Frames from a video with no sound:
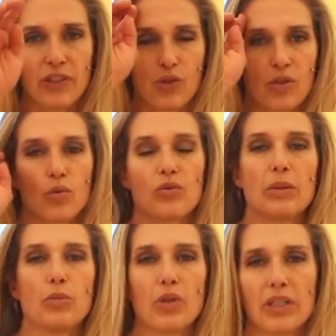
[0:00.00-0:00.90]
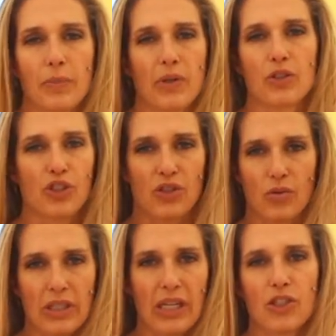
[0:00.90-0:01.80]
faccio una NutriBullet, però ci
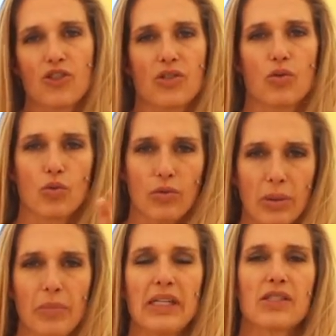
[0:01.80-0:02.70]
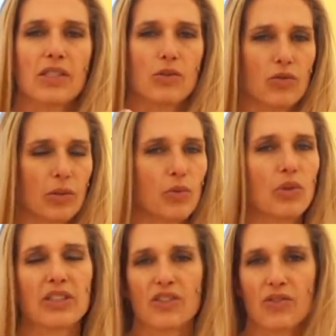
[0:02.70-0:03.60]
sono tanti, ci sono NutriBlitz,
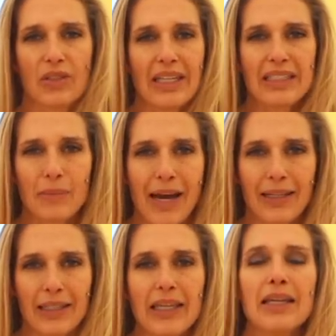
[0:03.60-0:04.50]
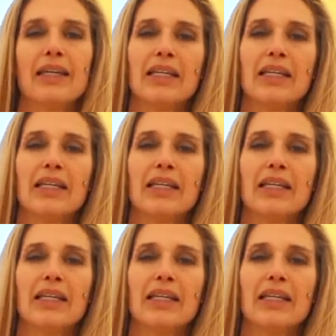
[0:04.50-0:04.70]
NutriBullet, ci sono tanti marchi,